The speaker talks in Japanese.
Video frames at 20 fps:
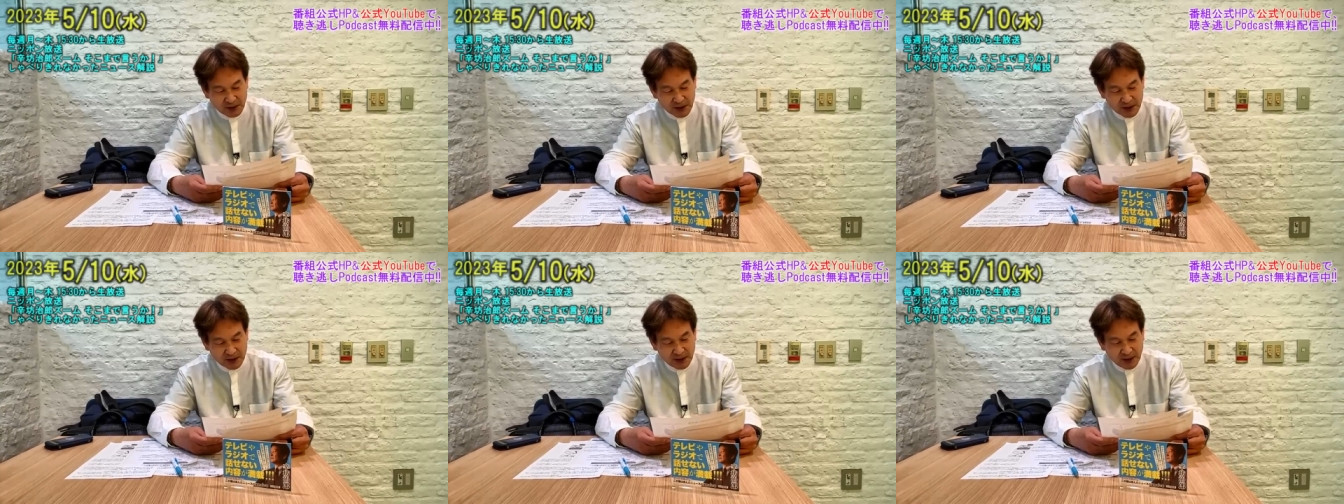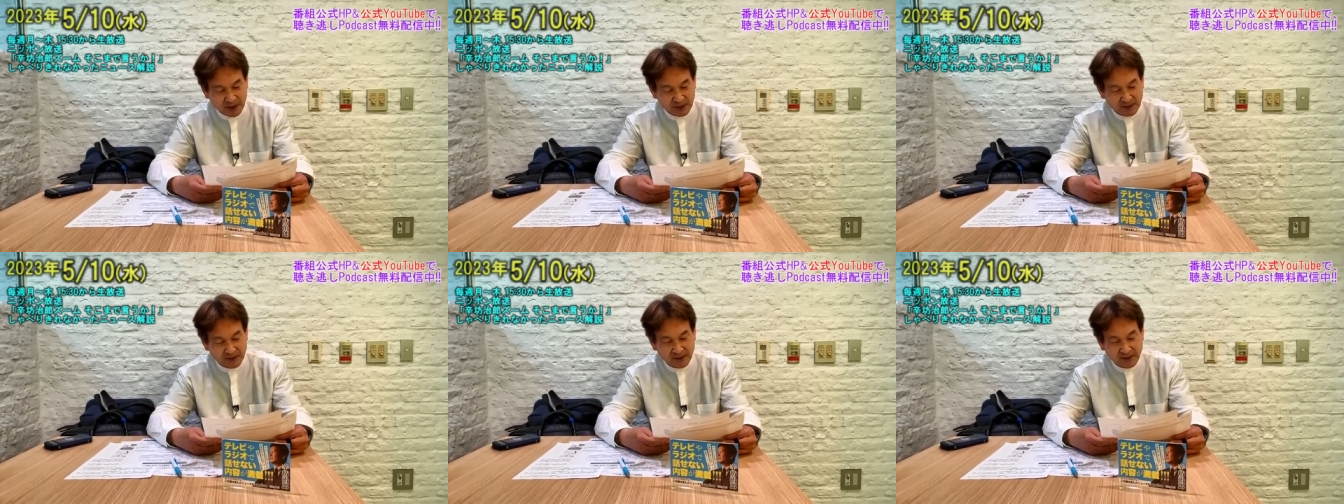ます
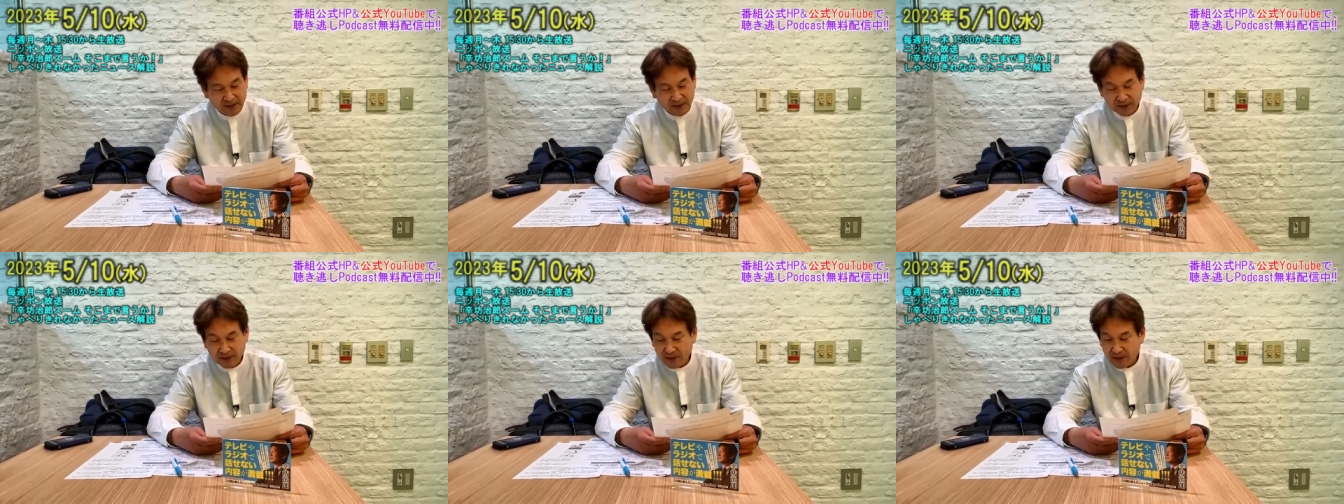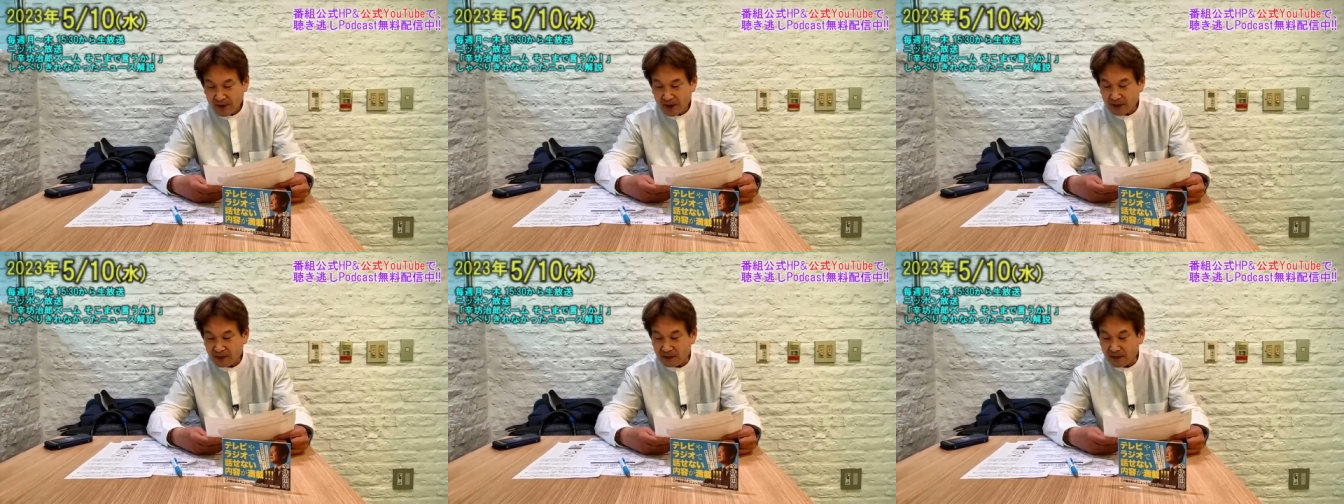が、
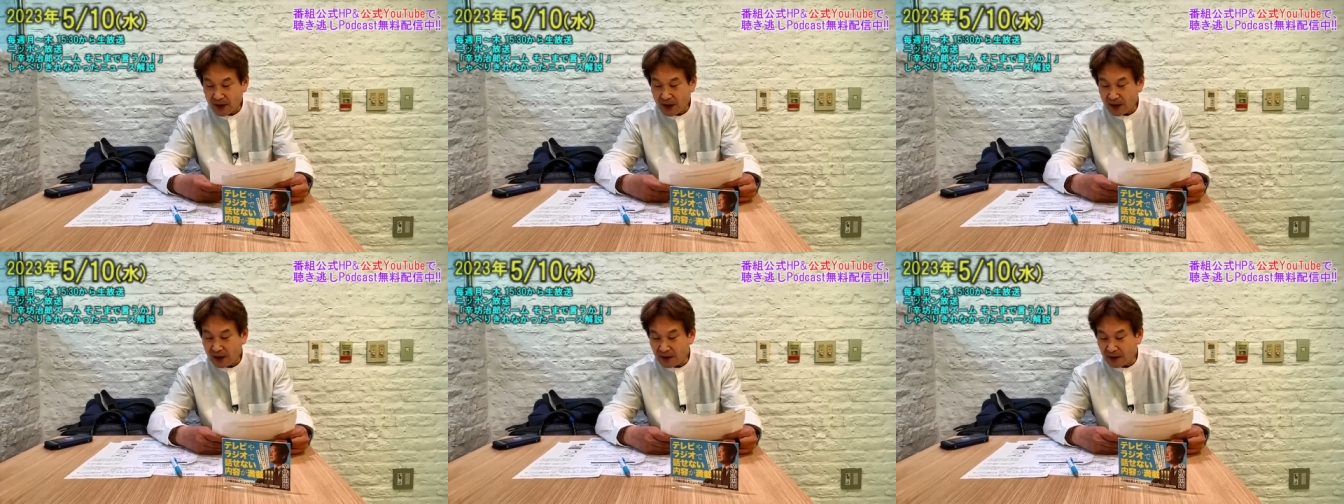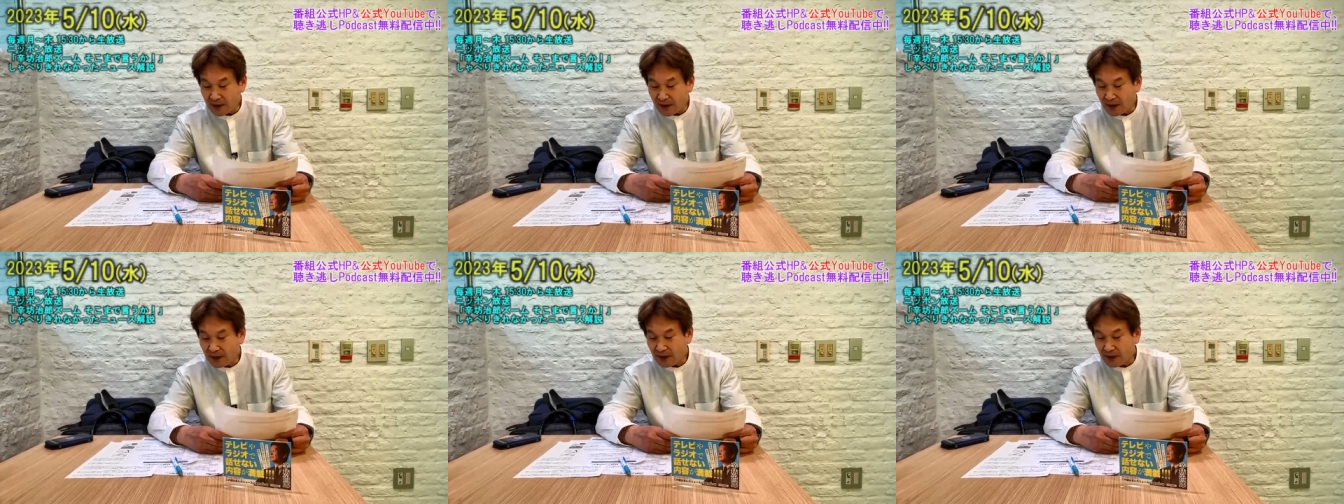まあ
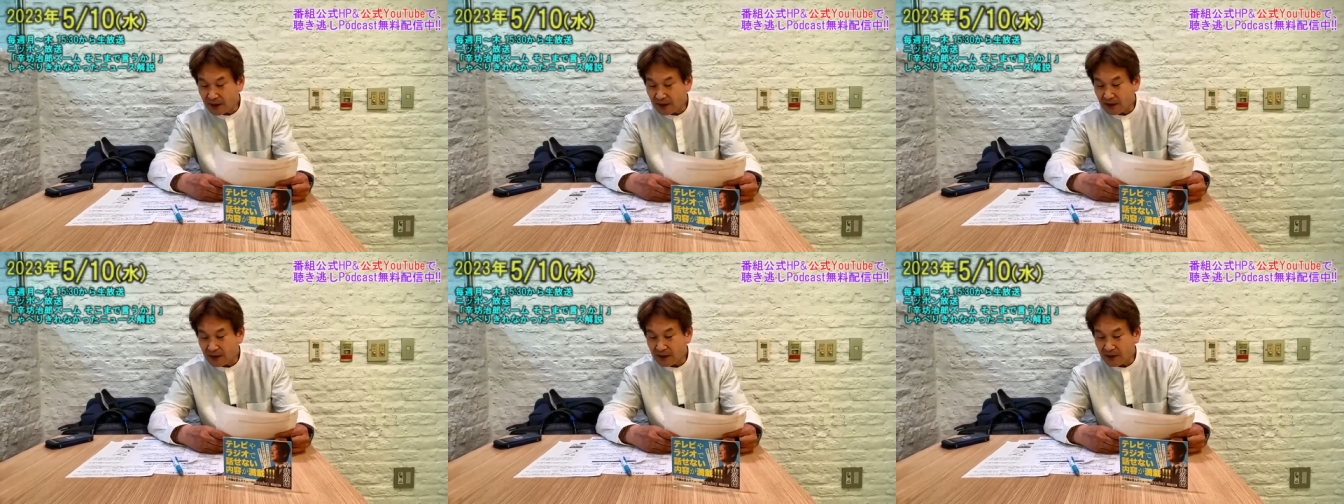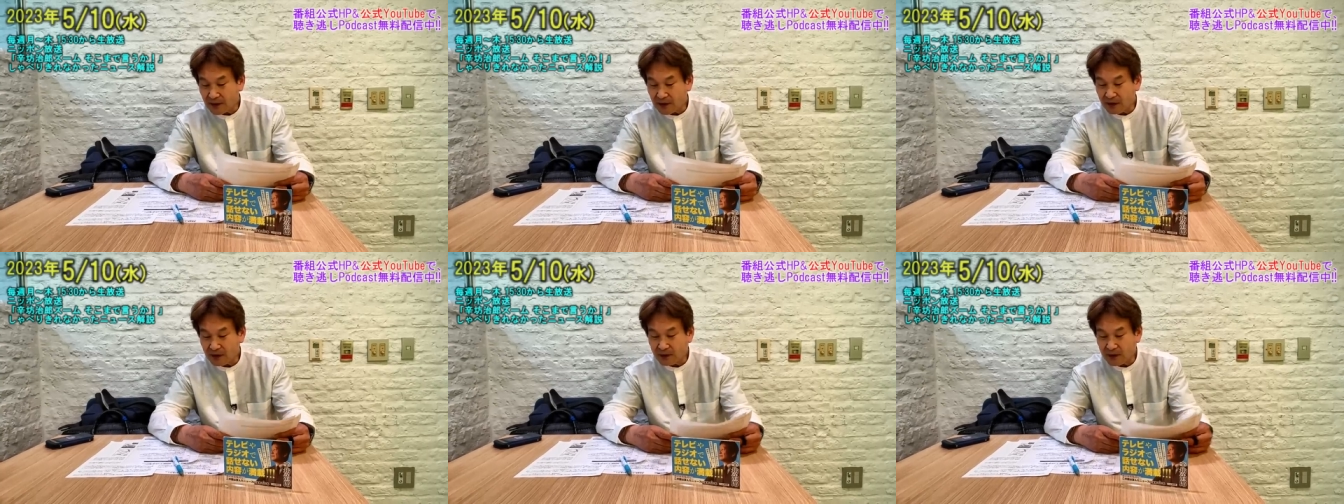ね
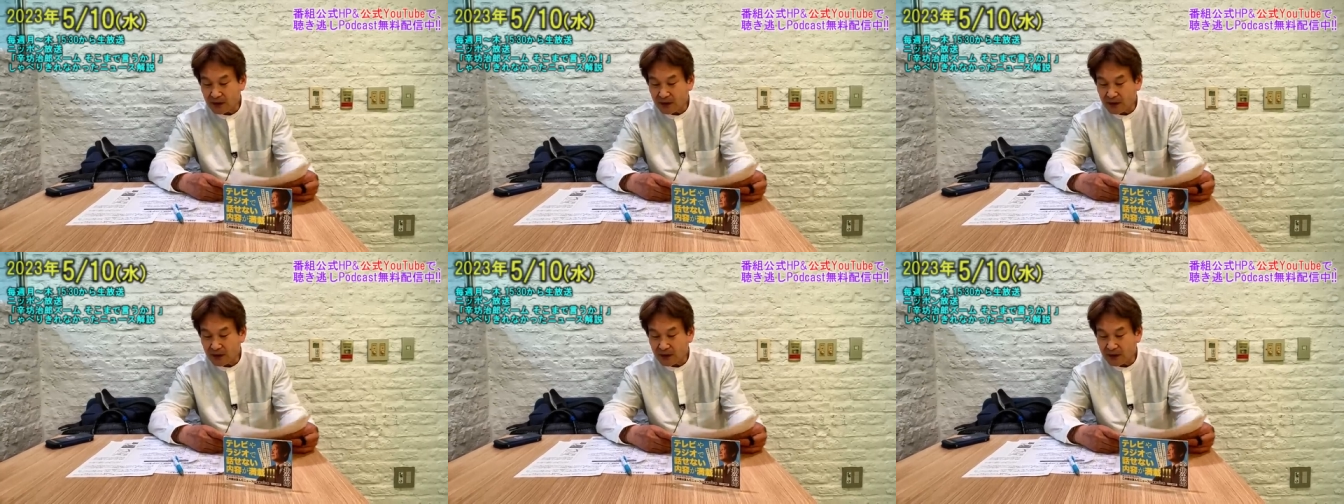昨日も